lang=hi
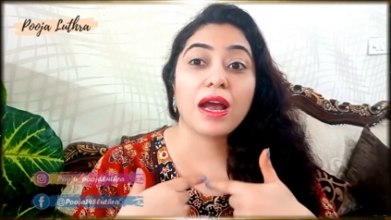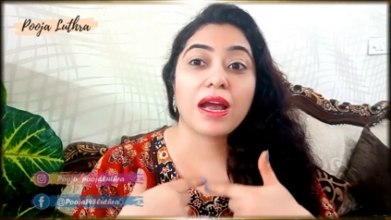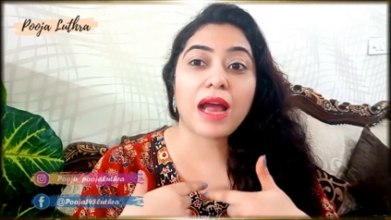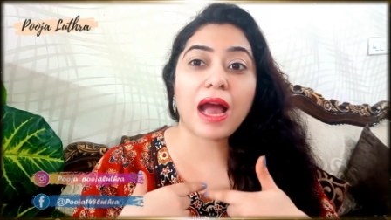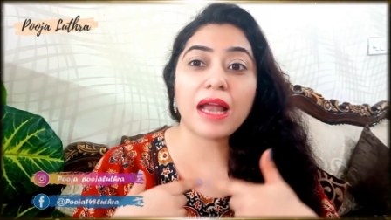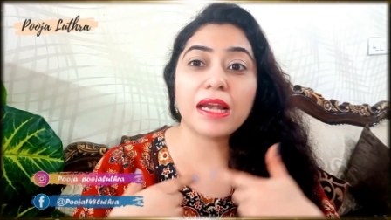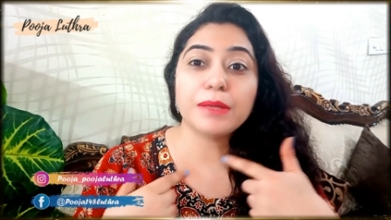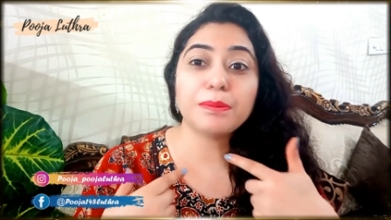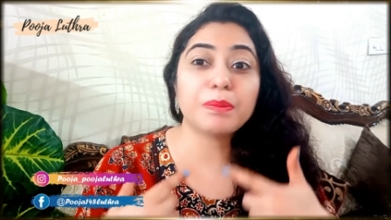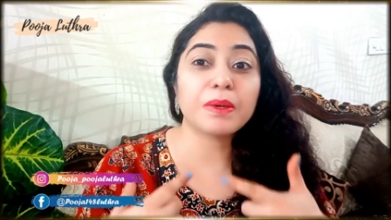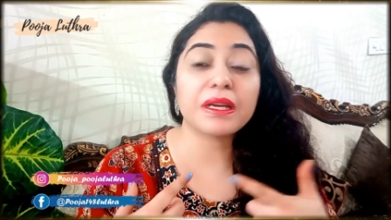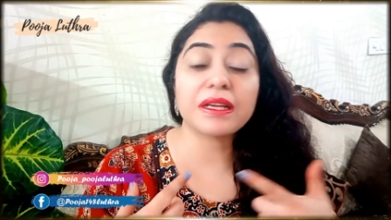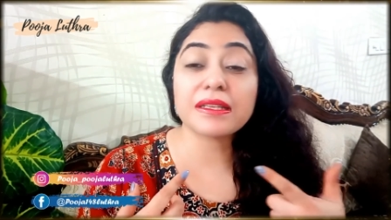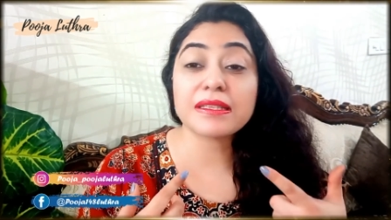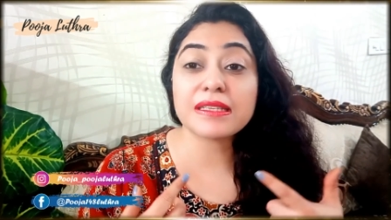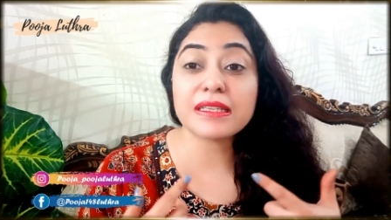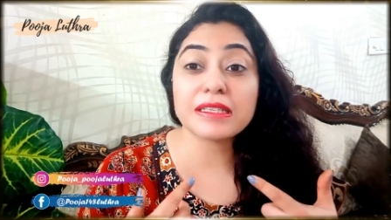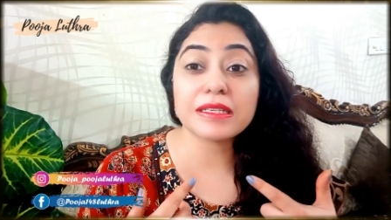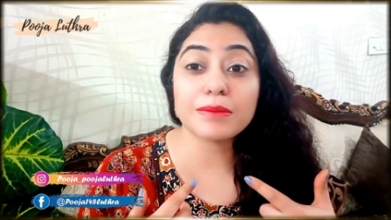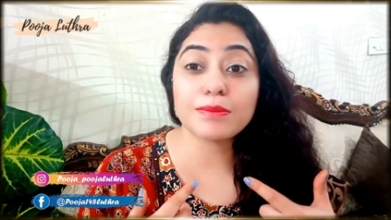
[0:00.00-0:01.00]
काली
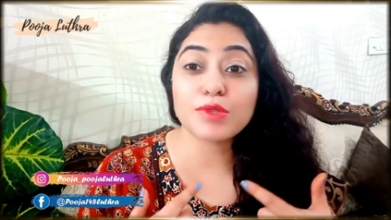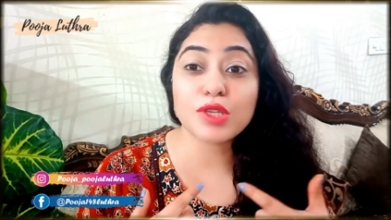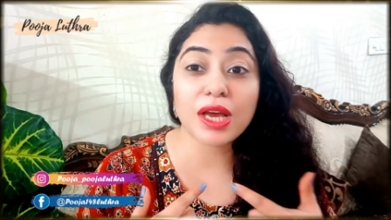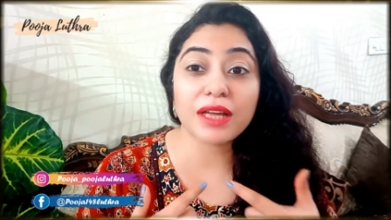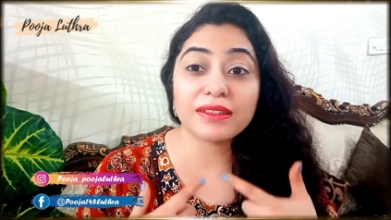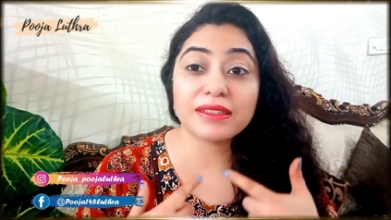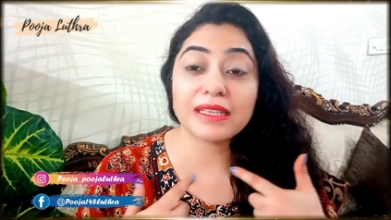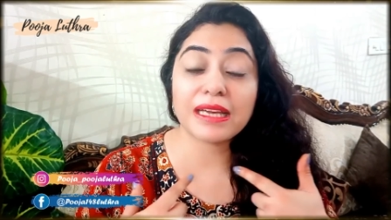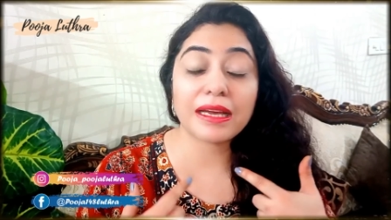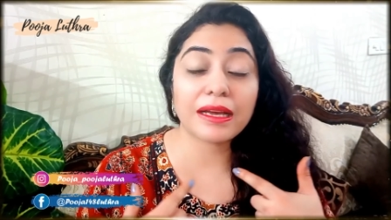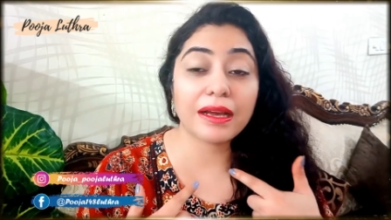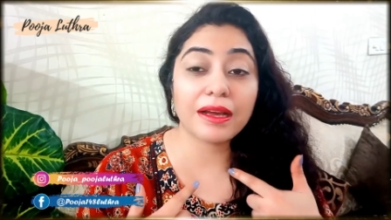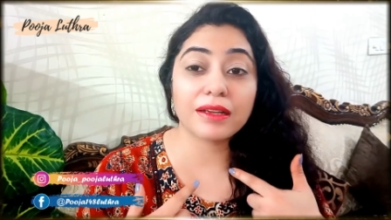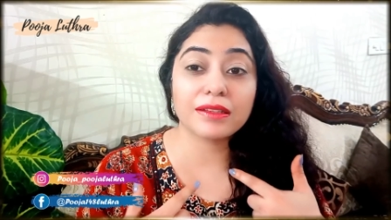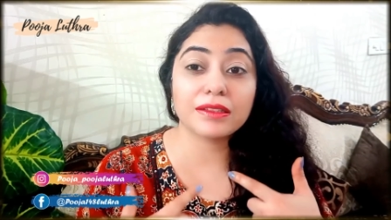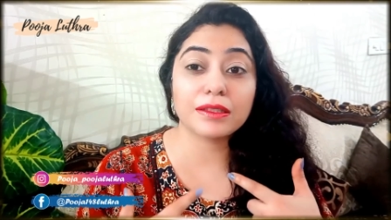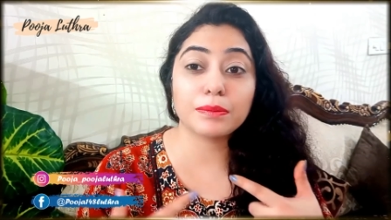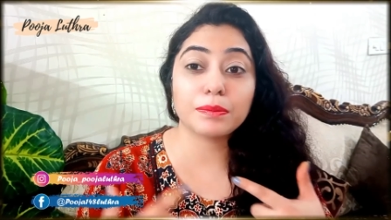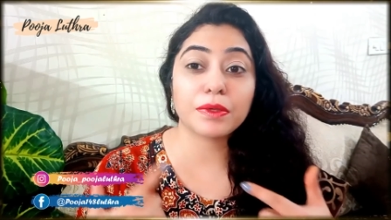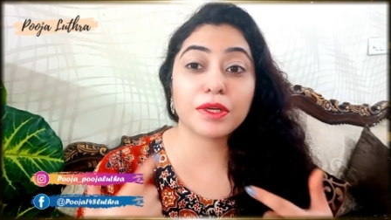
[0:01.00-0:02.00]
परत सी जम जाती है
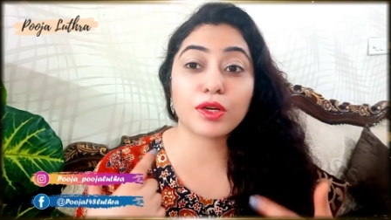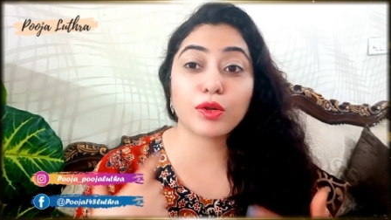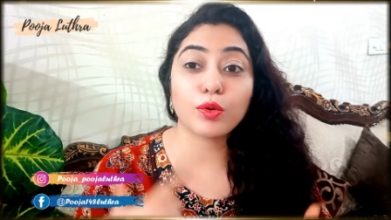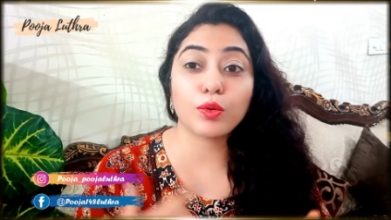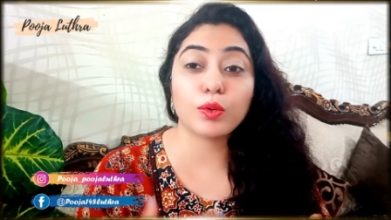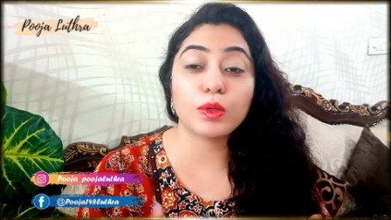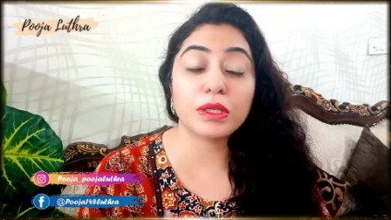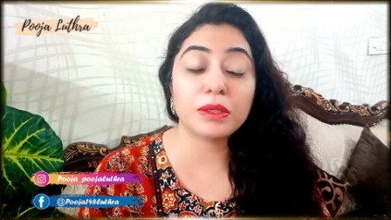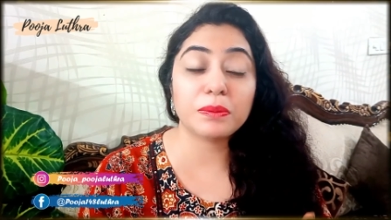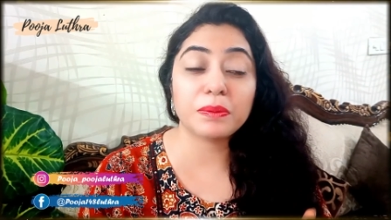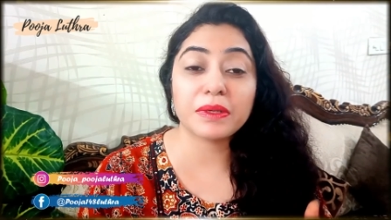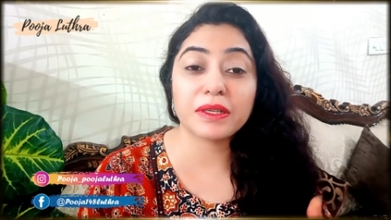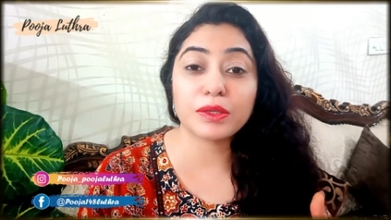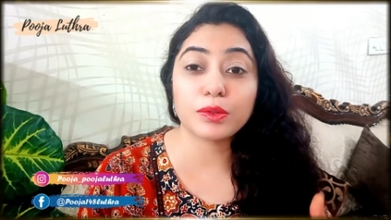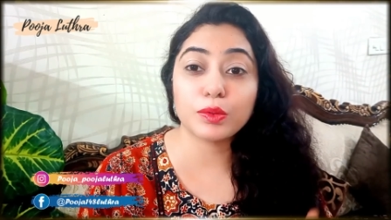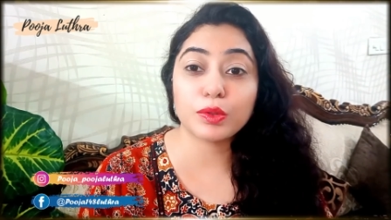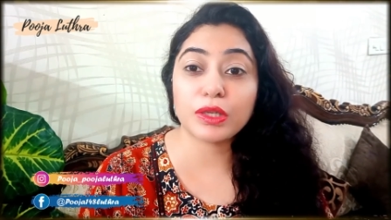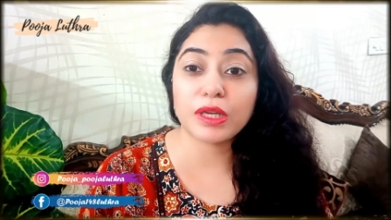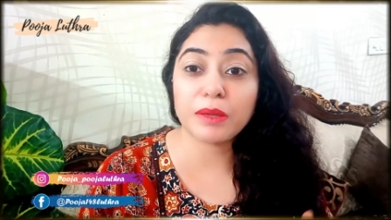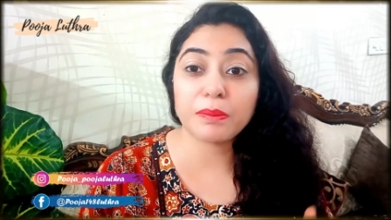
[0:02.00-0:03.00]
गर्दन पर कोहनी पर
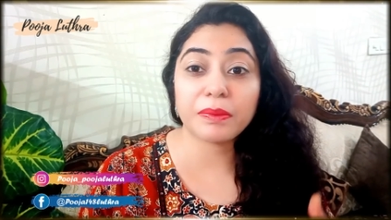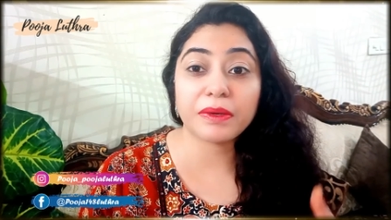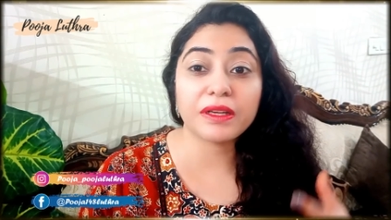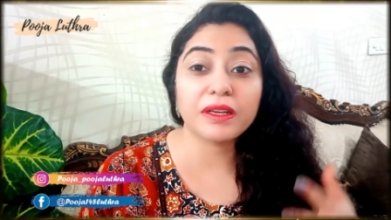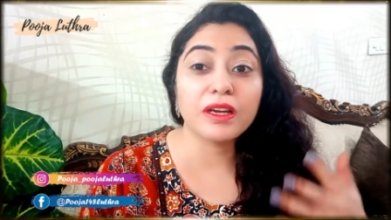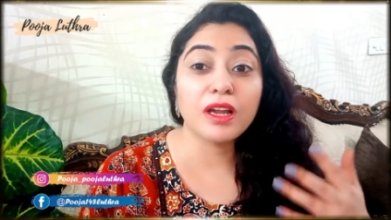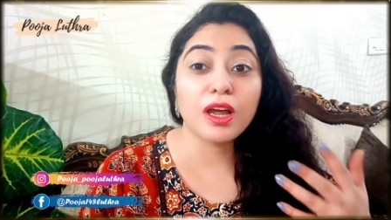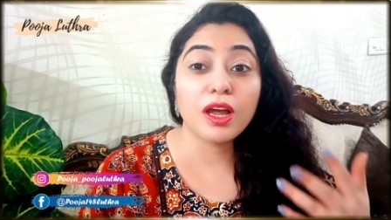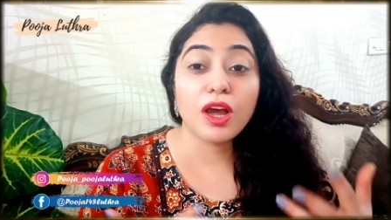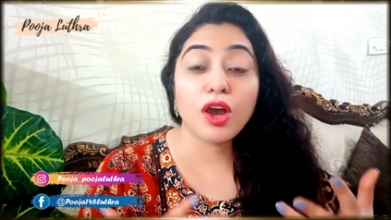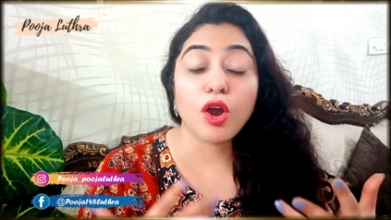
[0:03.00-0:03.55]
घुटने पर